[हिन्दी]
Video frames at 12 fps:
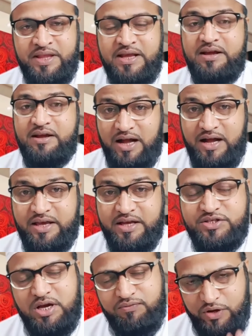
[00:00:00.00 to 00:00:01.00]
कहा कि
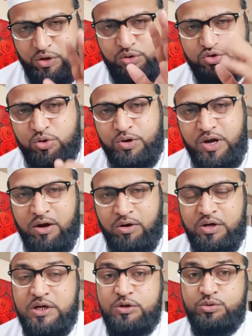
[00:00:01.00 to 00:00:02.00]
अच्छा फ़ेरोज़ को बुलाओ
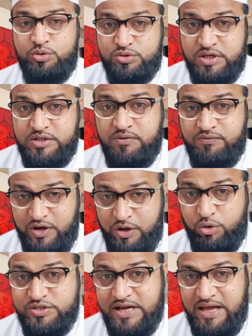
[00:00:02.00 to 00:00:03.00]
दूसरे दिन
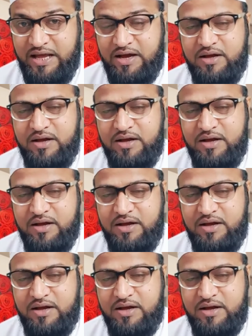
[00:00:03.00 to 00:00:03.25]
फेरोज आया